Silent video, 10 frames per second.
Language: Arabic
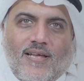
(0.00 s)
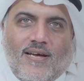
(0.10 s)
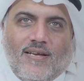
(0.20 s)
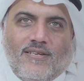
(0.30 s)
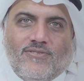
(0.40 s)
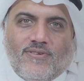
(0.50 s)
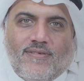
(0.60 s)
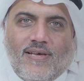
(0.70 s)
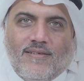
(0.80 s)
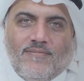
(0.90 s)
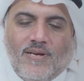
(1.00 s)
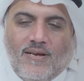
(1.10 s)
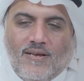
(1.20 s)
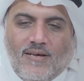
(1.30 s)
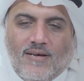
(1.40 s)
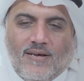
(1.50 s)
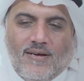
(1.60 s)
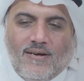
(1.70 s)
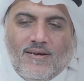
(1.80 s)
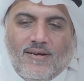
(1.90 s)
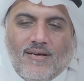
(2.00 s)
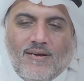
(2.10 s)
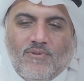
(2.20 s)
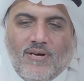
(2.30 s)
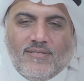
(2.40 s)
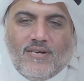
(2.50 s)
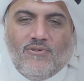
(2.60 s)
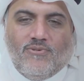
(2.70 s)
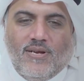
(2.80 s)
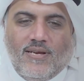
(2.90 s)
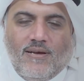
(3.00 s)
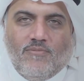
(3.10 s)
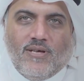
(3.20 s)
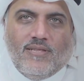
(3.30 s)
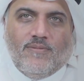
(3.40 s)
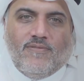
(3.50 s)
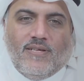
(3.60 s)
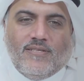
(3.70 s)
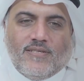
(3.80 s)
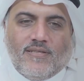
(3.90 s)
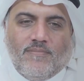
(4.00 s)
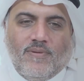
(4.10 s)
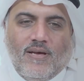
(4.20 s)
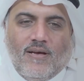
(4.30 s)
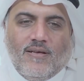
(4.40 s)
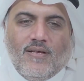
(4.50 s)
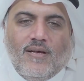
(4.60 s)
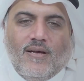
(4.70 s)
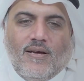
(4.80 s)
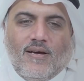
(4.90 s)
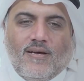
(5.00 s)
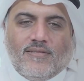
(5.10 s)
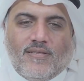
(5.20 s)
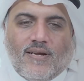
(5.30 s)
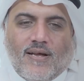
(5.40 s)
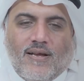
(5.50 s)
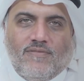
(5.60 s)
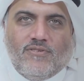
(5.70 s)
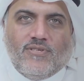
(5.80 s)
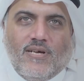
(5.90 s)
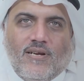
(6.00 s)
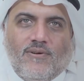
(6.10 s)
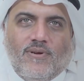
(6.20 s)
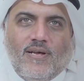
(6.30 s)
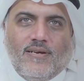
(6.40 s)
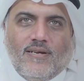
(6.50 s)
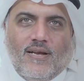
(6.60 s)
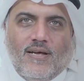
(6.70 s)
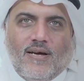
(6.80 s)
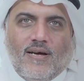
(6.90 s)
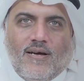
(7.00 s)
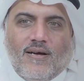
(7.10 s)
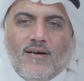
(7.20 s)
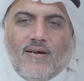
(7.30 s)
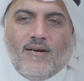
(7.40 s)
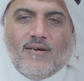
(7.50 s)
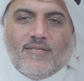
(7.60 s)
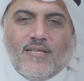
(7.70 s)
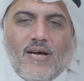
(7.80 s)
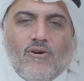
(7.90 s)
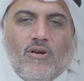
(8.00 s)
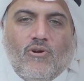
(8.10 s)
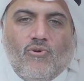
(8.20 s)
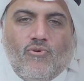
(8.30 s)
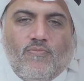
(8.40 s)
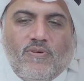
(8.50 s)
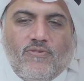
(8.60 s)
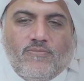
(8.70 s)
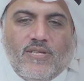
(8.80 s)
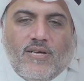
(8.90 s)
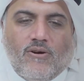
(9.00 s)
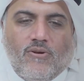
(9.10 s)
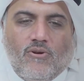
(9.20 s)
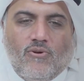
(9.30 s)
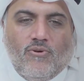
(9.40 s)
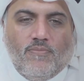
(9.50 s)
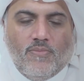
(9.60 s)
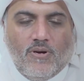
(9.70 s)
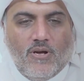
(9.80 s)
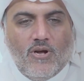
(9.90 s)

الله على الجزء الثالث من المحاضره الاولى اللي هي مقدمه في الهندسه الطبيه تطرقنا في الجزئين الاولين على تداخل العلوم مفهوم تداخل العلوم